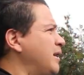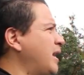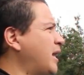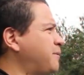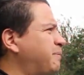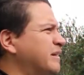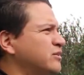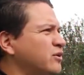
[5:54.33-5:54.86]

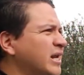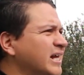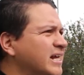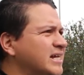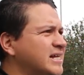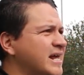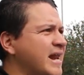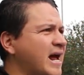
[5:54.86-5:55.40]
las personas
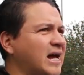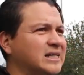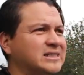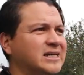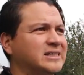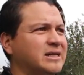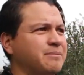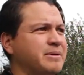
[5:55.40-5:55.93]
que quieren
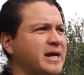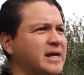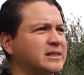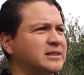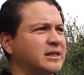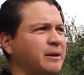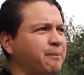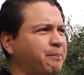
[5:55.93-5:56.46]
hacer también
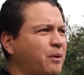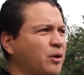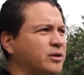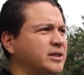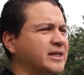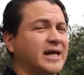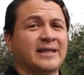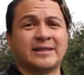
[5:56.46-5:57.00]
este
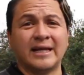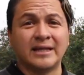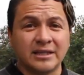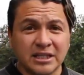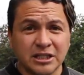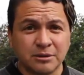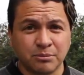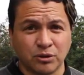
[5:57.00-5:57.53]
deporte de
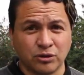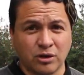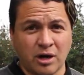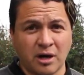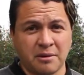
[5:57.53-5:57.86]
atletismo, ¿no?